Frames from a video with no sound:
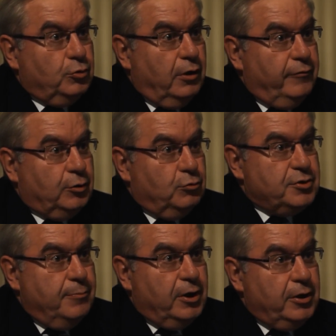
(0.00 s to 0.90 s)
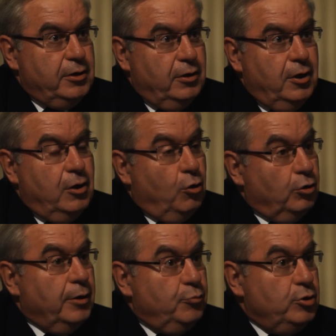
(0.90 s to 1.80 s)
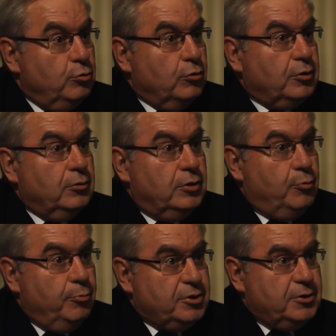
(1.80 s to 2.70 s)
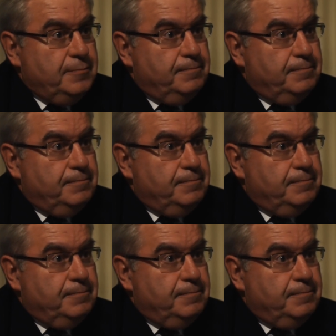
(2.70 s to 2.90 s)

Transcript: travers de sa marine, en appui de notre diplomatie.